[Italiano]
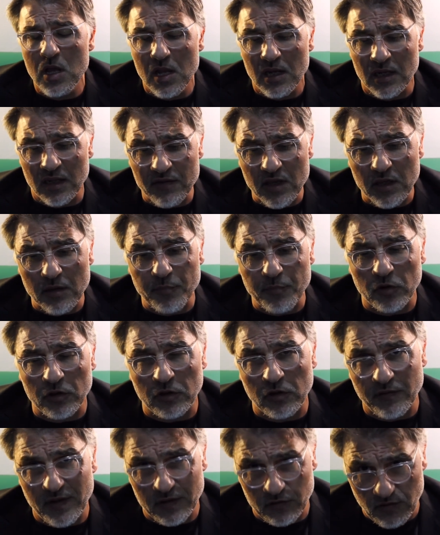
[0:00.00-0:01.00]
le vie che
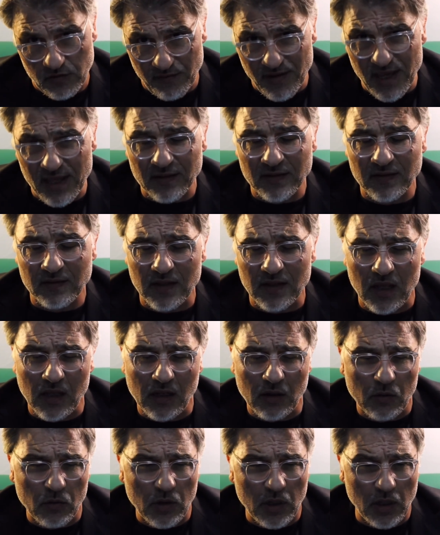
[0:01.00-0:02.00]
portano verso
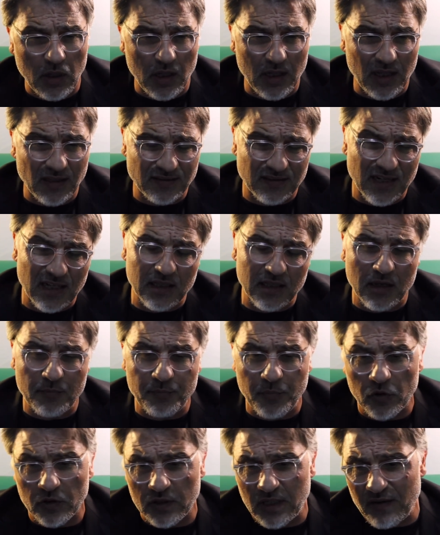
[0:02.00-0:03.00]
Aversa, eh, la strada che
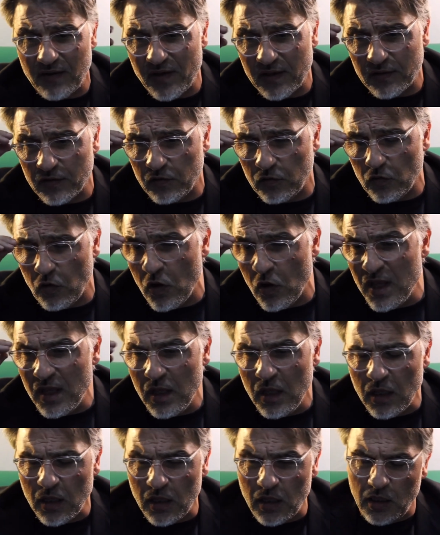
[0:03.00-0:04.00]
porta verso
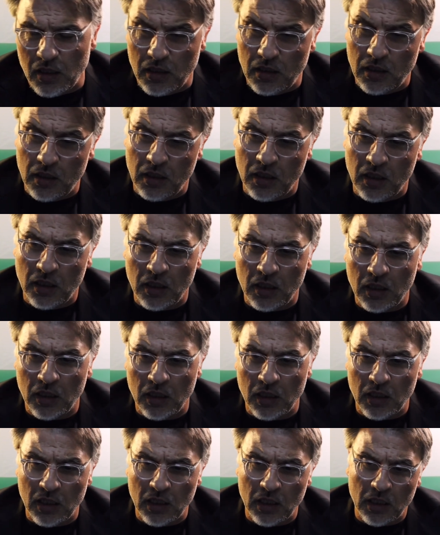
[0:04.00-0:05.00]
eh,
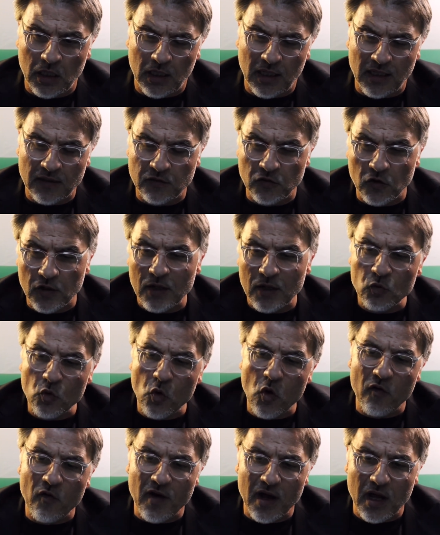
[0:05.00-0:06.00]
la zona
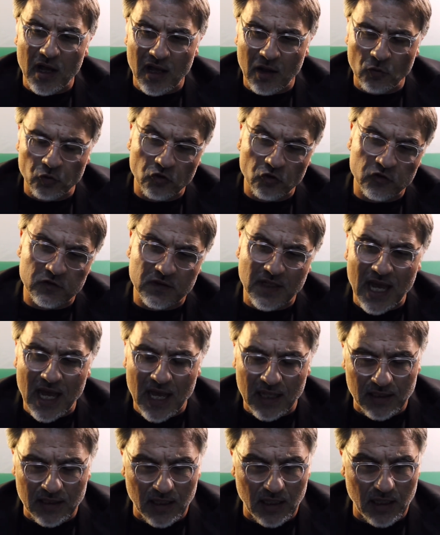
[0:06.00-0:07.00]
nuova
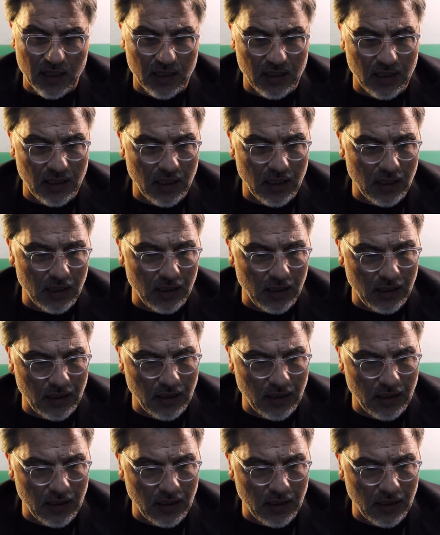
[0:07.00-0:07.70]
autostrada